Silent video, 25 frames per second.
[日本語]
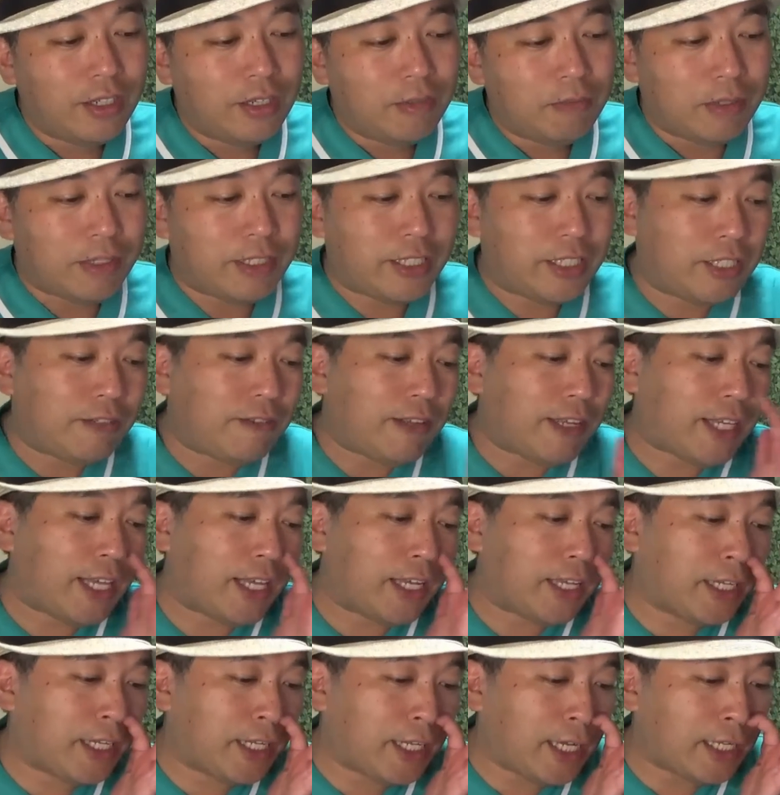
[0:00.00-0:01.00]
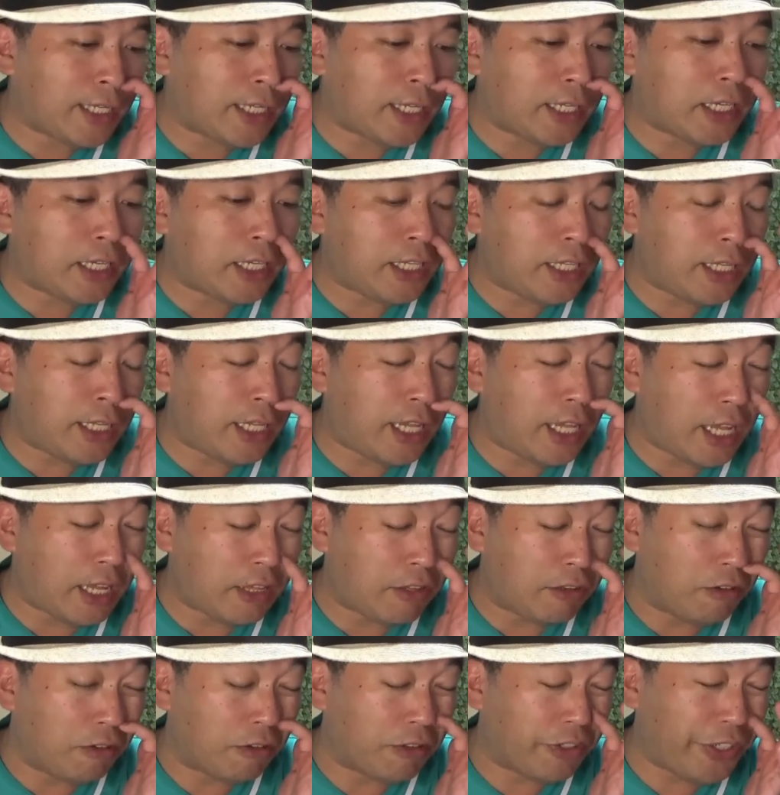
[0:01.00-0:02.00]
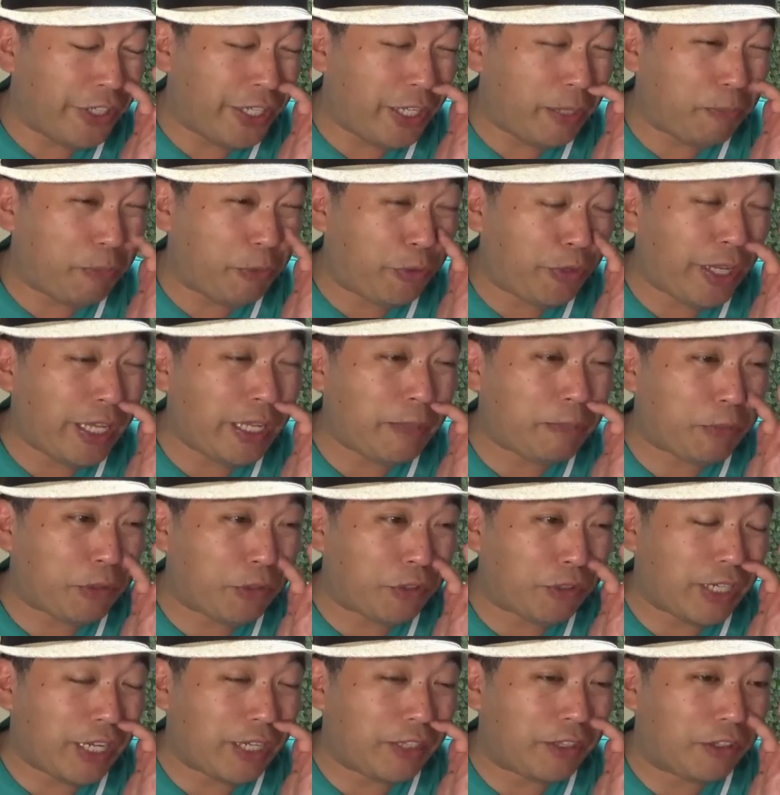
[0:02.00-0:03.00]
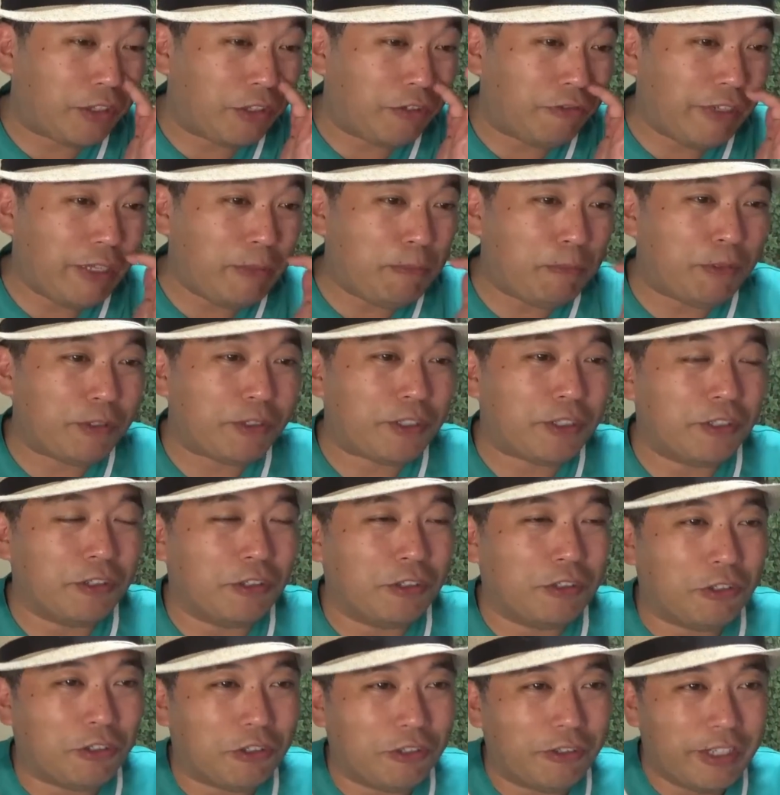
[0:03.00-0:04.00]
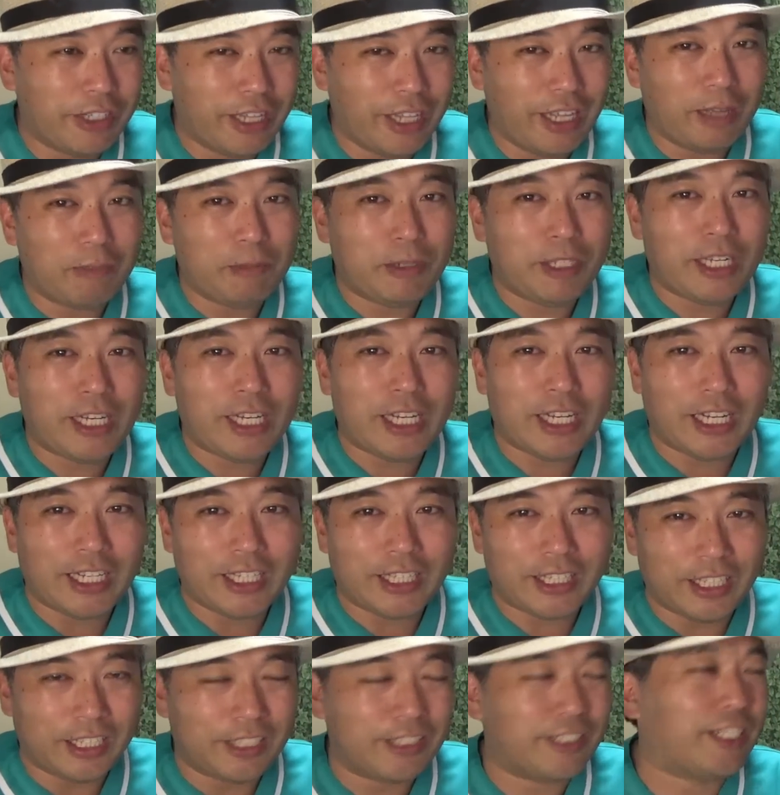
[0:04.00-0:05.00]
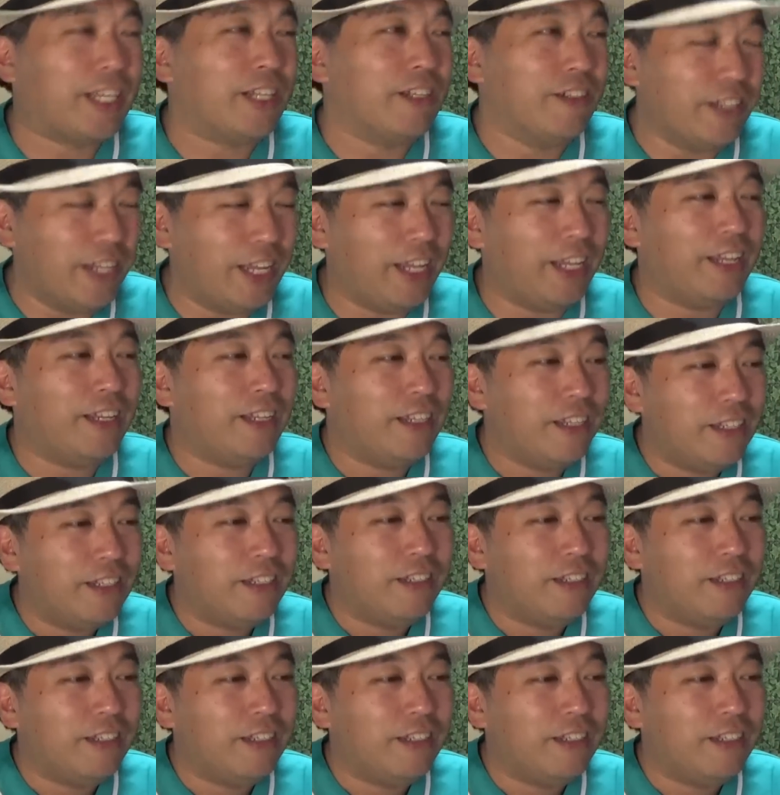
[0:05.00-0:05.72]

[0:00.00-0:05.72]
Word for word: まあ、実は結果的にね、あの、クリープハイプとラッドウィンプスのとこはね、見れなかったんですけどね。